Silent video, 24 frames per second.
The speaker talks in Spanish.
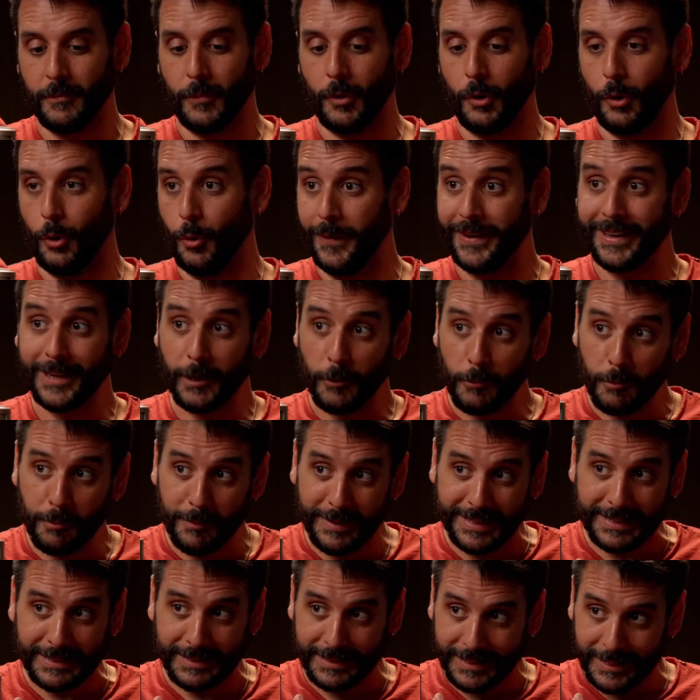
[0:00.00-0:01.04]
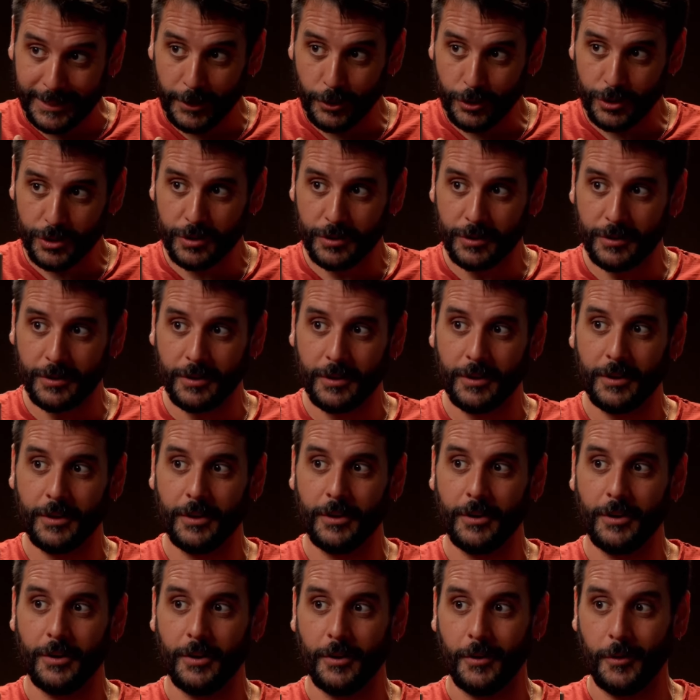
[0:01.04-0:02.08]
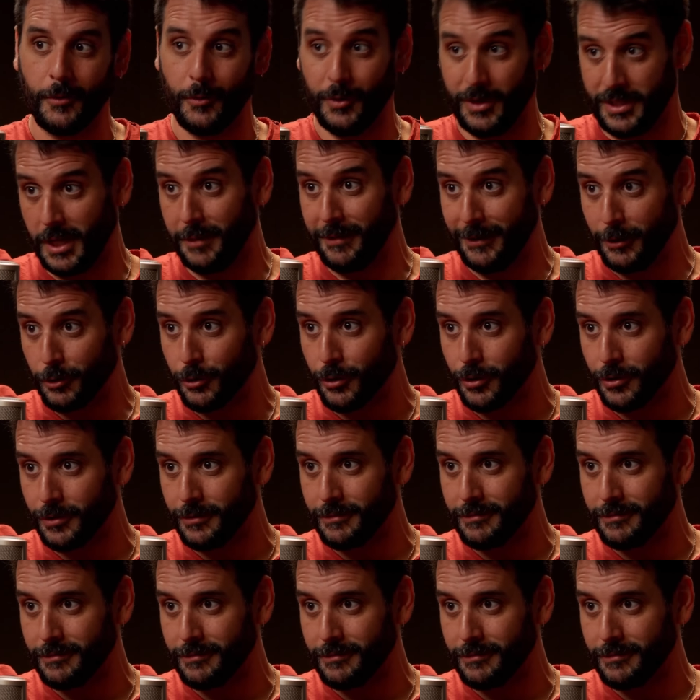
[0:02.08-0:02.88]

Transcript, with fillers: ¿O era un mentiroso? ¿O estaba loco?